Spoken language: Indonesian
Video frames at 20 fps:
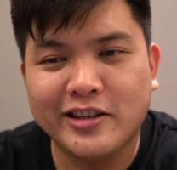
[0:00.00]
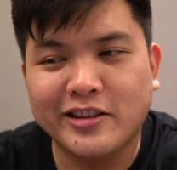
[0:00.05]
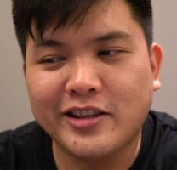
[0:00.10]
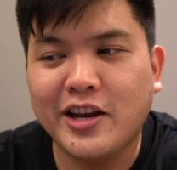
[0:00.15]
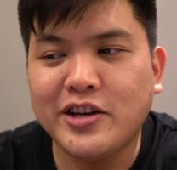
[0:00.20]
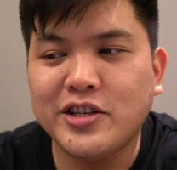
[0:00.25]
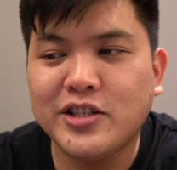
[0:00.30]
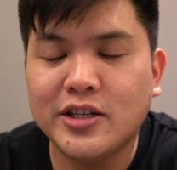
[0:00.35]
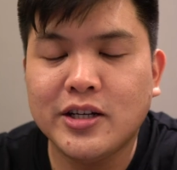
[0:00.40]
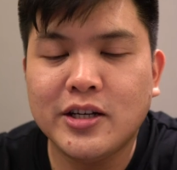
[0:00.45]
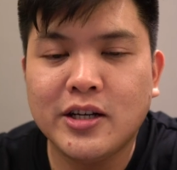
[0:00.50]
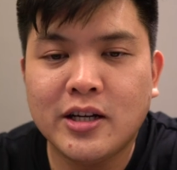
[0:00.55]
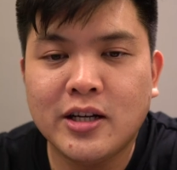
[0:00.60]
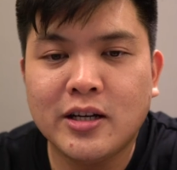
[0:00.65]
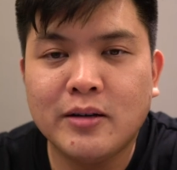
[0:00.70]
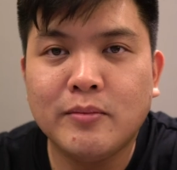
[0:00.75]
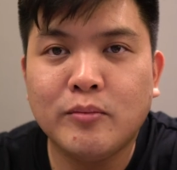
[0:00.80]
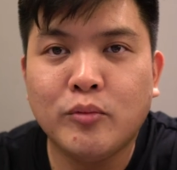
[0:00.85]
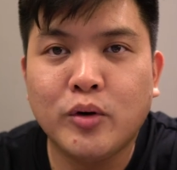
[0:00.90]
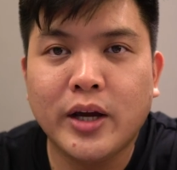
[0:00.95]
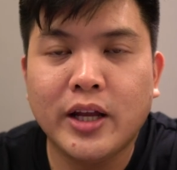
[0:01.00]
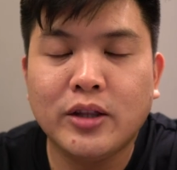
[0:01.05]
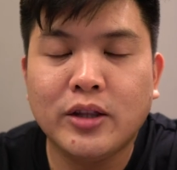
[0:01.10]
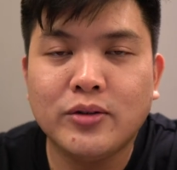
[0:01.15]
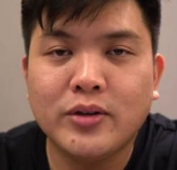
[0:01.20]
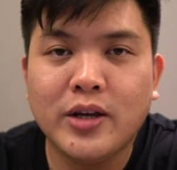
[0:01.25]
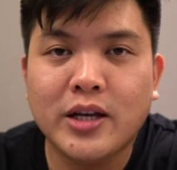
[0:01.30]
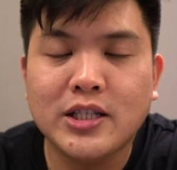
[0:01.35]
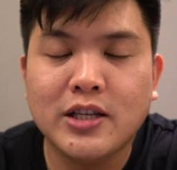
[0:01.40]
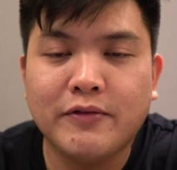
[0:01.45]
retention, mungkin
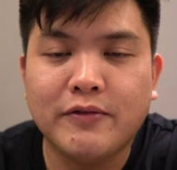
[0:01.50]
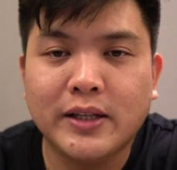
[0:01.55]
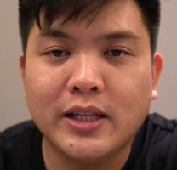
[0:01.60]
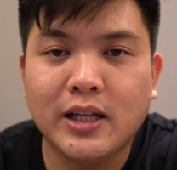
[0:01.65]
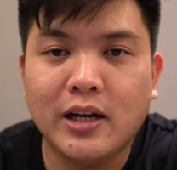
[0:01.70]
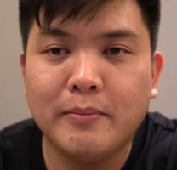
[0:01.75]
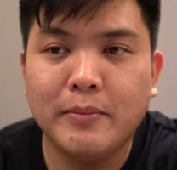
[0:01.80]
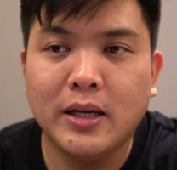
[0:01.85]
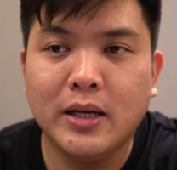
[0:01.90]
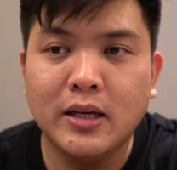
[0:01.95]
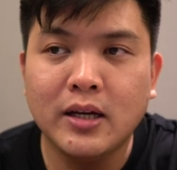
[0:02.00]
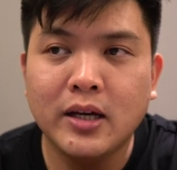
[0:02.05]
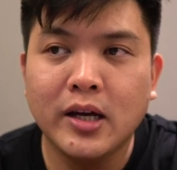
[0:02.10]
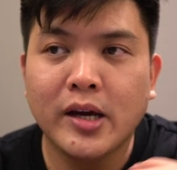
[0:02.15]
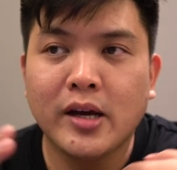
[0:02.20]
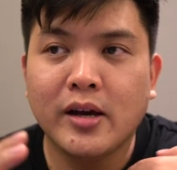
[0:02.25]
tuh yang sifatnya lebih